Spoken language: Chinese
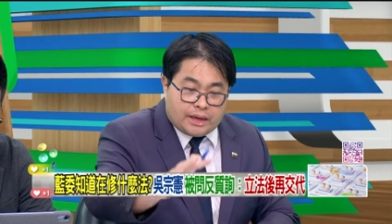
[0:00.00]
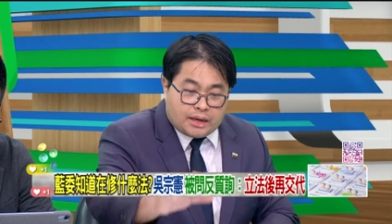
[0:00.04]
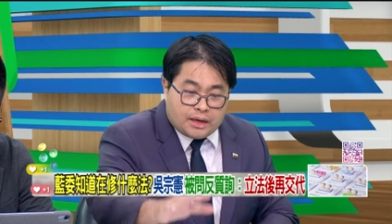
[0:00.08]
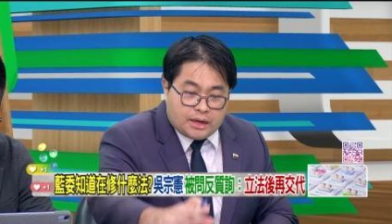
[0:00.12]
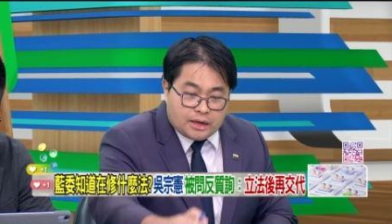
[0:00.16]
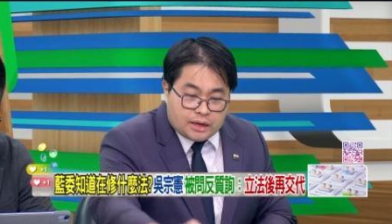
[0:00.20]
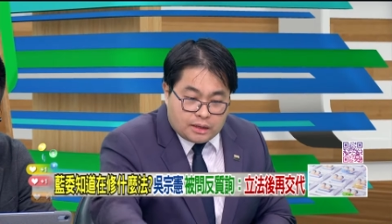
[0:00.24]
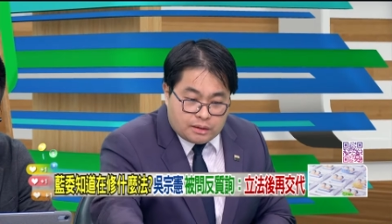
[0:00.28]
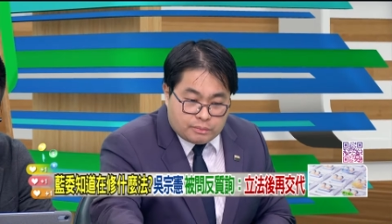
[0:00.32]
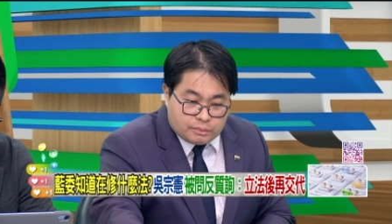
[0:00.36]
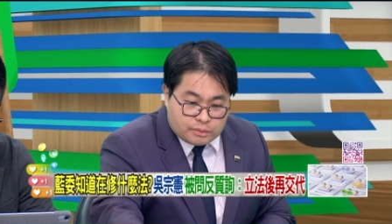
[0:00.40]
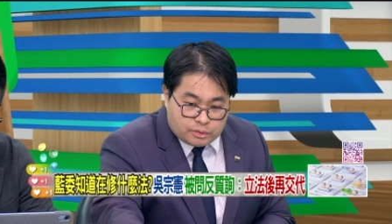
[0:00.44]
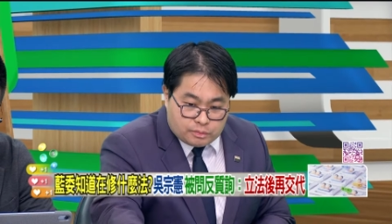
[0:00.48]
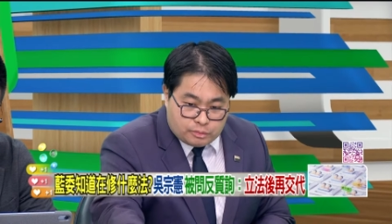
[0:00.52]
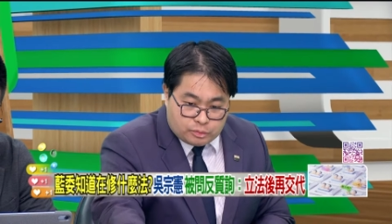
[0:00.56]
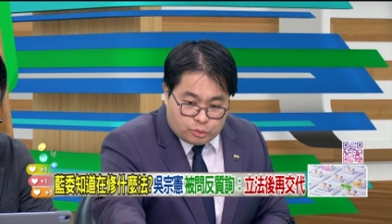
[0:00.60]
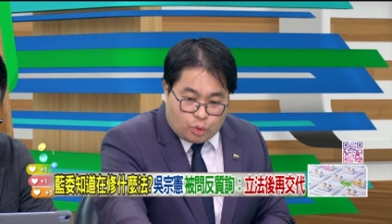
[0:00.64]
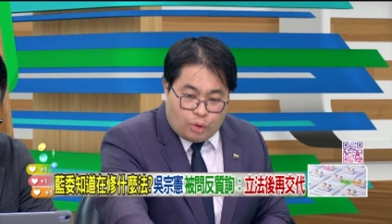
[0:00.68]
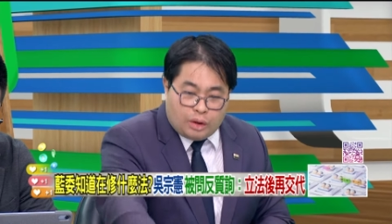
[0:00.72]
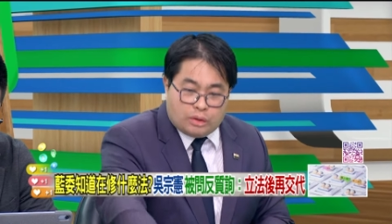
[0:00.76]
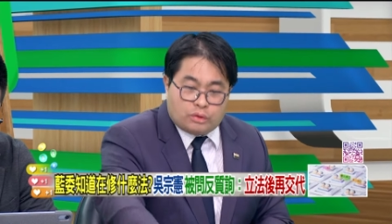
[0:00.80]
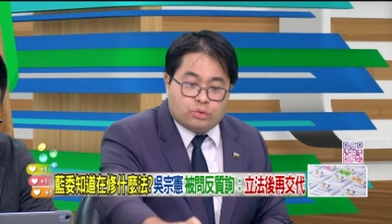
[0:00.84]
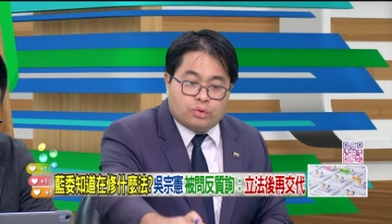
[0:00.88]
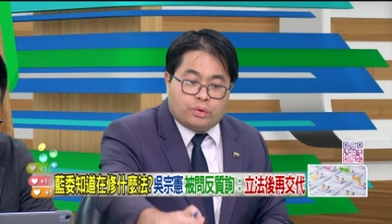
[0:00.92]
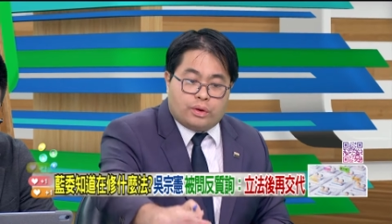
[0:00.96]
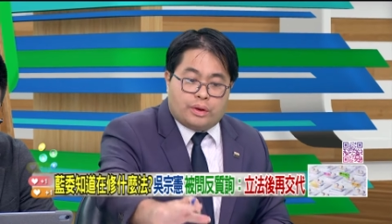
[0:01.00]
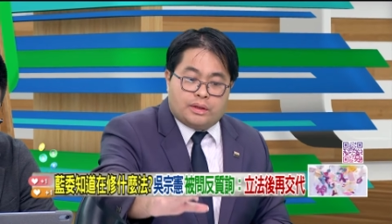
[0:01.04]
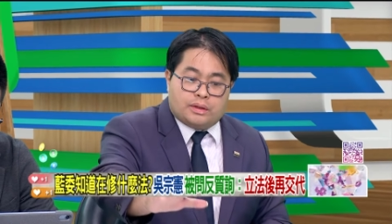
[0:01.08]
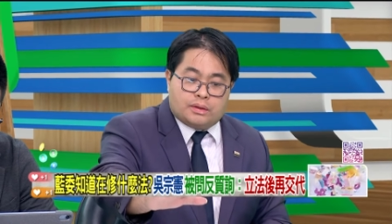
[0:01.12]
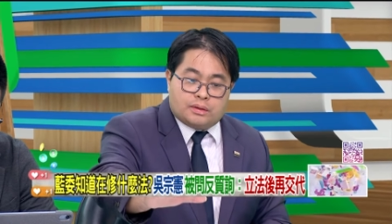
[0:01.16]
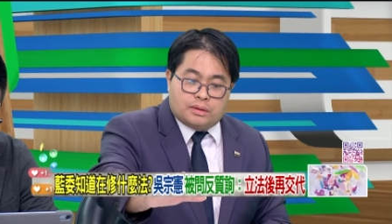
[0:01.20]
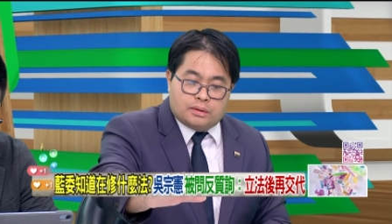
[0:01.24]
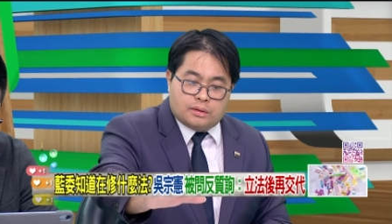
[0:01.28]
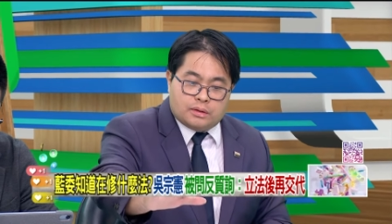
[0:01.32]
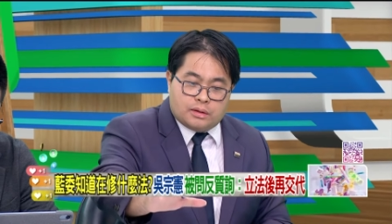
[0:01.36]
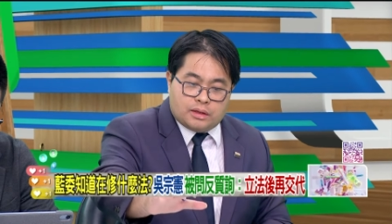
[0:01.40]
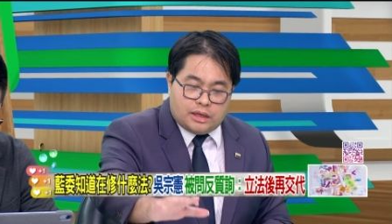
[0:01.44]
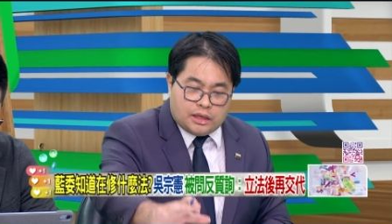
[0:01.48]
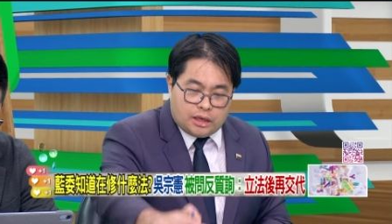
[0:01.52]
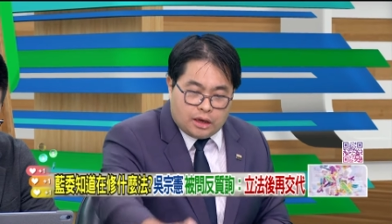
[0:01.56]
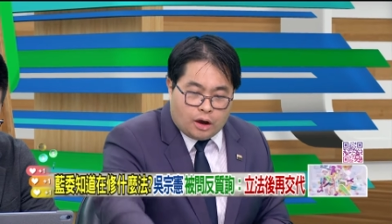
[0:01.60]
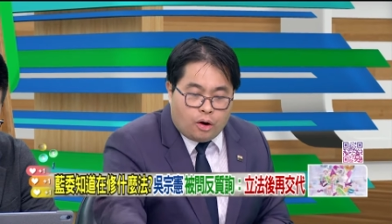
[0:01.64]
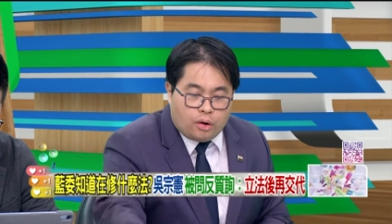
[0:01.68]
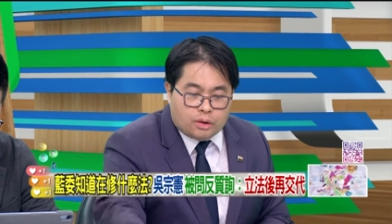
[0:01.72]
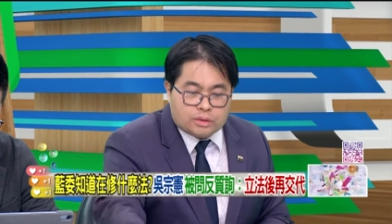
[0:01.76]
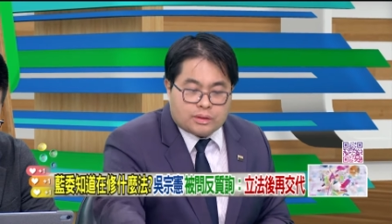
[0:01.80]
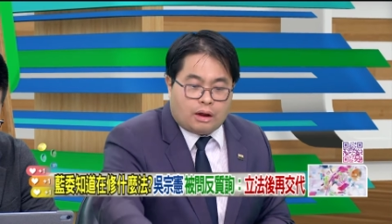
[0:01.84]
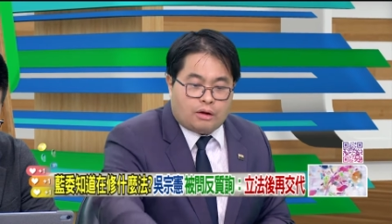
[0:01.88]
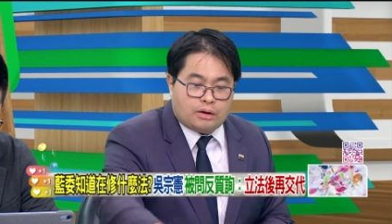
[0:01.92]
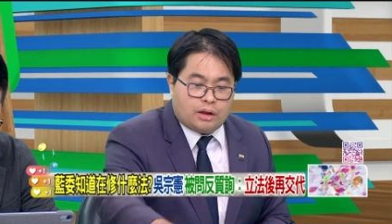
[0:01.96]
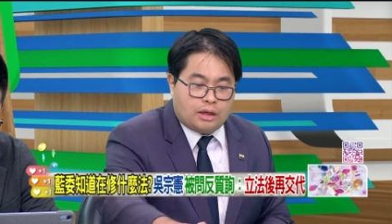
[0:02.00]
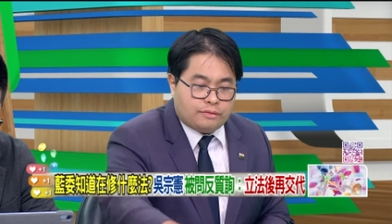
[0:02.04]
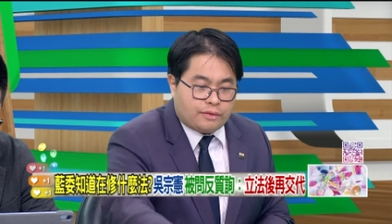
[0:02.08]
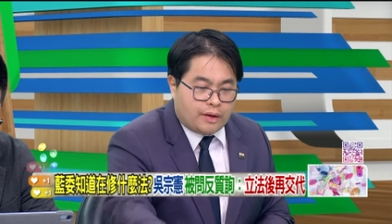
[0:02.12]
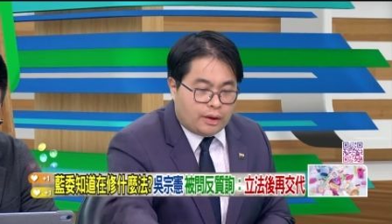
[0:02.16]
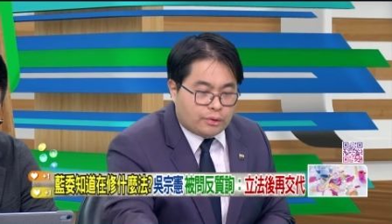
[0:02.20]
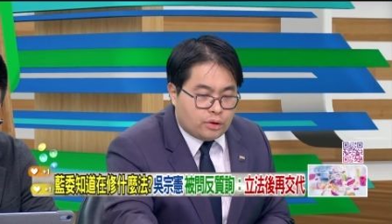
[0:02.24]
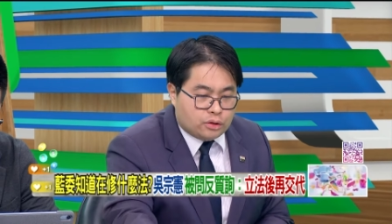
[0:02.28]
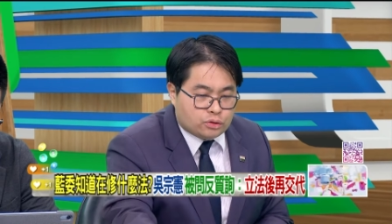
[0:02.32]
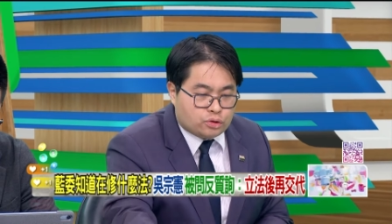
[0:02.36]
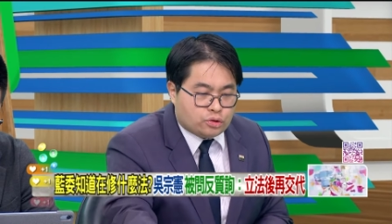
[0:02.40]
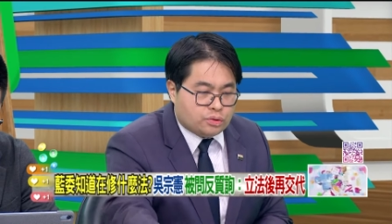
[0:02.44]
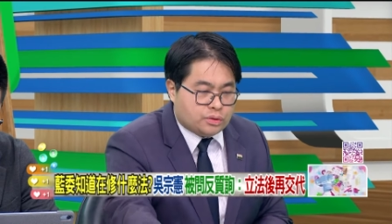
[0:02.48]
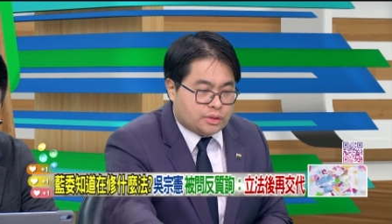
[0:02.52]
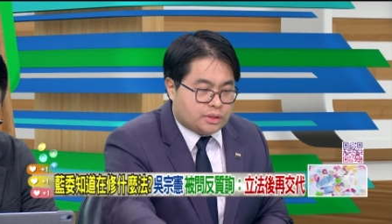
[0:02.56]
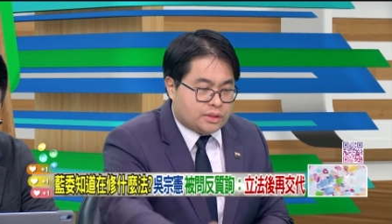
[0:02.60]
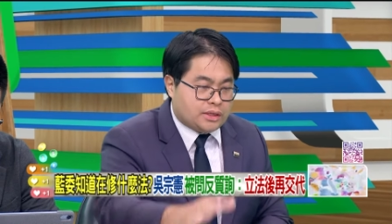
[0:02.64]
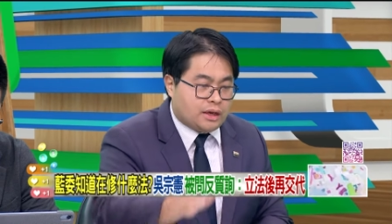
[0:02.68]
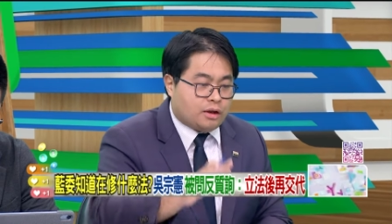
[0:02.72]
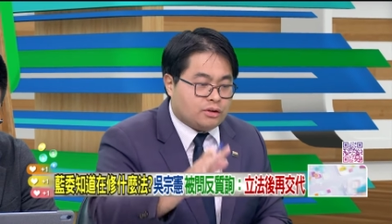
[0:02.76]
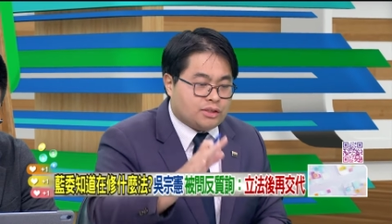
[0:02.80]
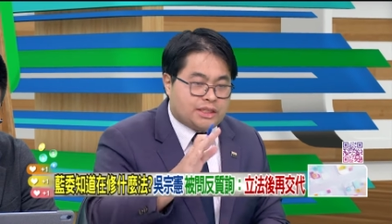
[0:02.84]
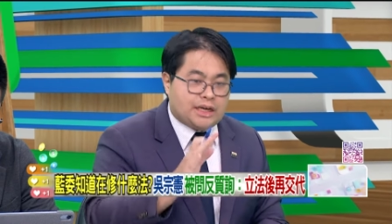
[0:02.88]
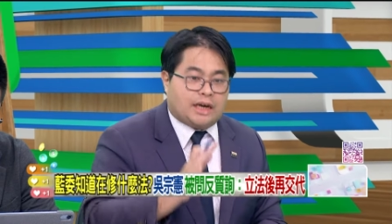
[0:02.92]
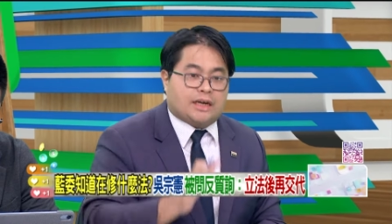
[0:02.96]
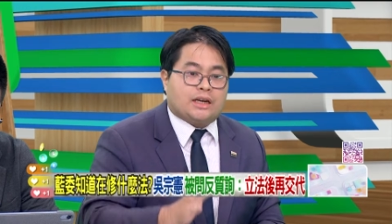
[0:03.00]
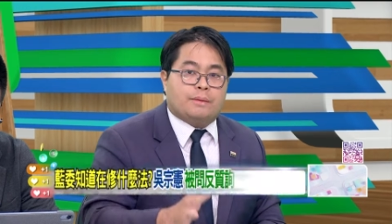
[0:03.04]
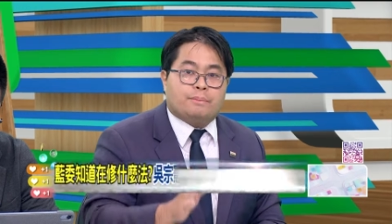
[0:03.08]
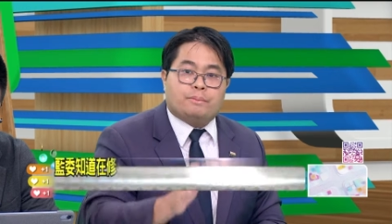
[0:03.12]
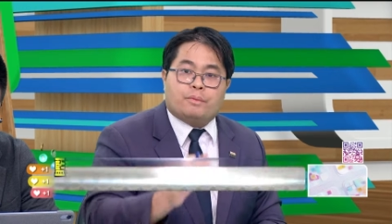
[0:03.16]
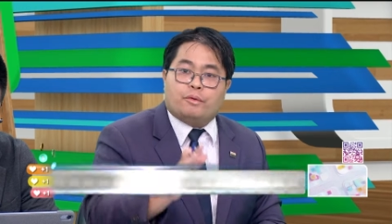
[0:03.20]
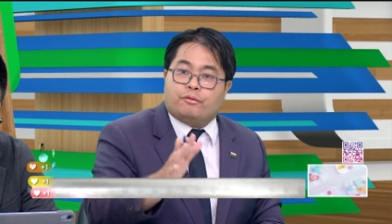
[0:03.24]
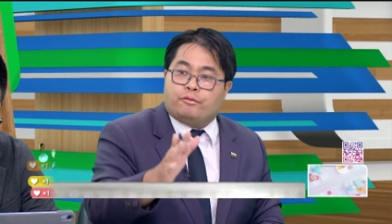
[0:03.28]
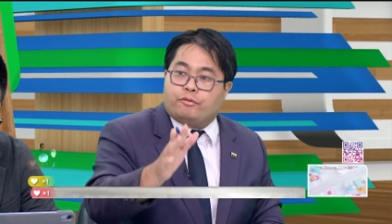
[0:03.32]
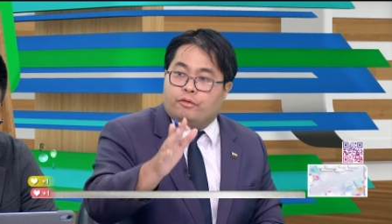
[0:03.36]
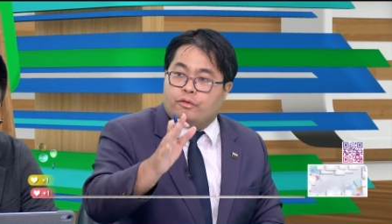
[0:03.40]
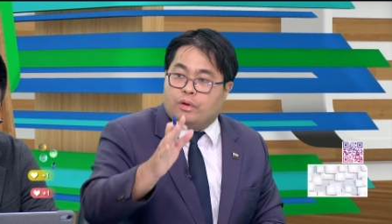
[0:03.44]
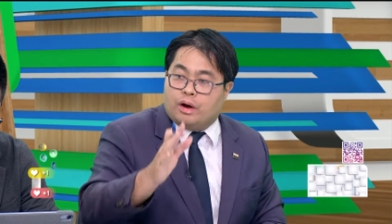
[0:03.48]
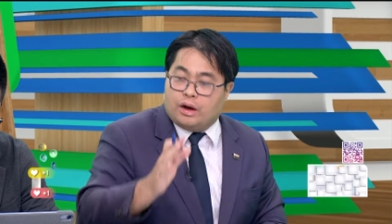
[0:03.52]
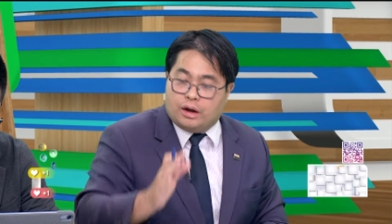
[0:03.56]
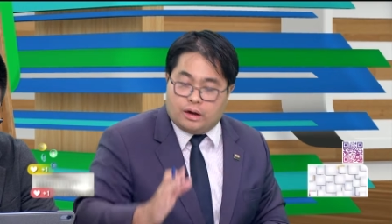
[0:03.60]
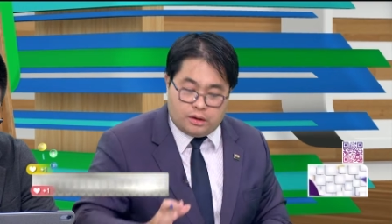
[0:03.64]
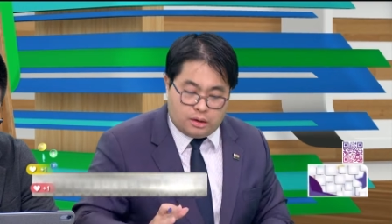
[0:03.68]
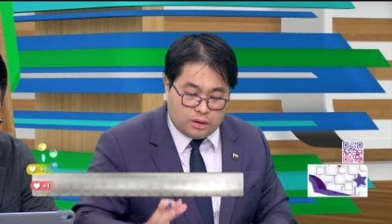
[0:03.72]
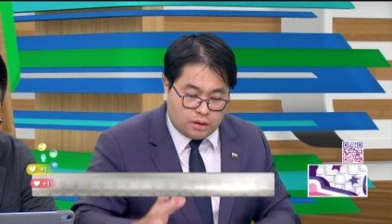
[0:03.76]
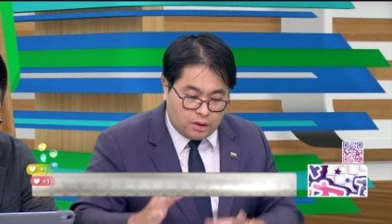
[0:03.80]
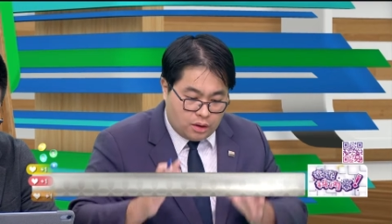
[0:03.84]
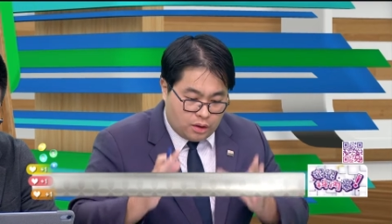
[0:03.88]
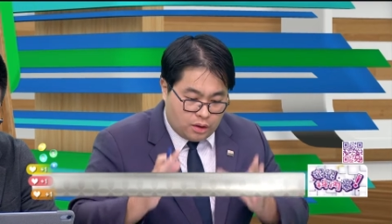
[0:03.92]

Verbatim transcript: 个官员以后到立法院去，只要讲的不符合